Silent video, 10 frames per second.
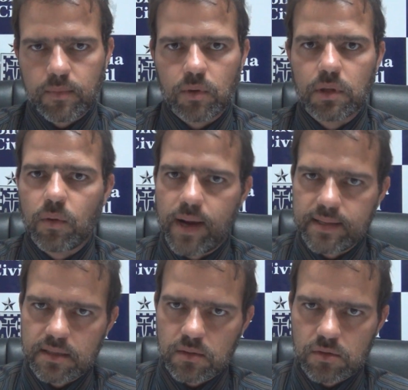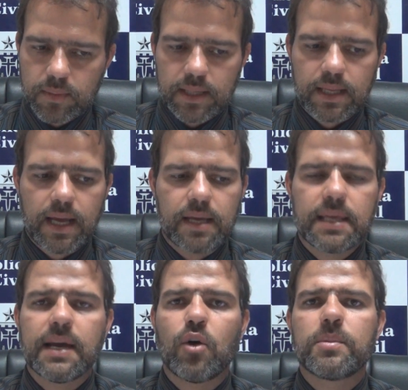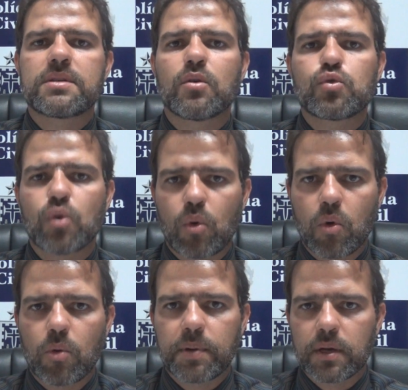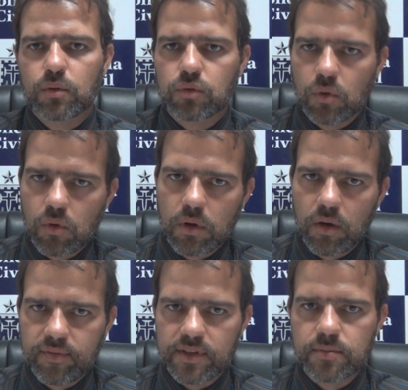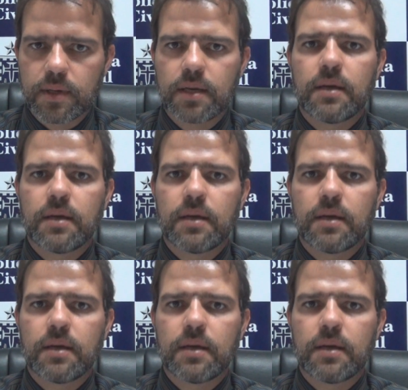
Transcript: quando uhum. não há intenção de matar, e a omissão de socorro, porque não socorreu a vítima.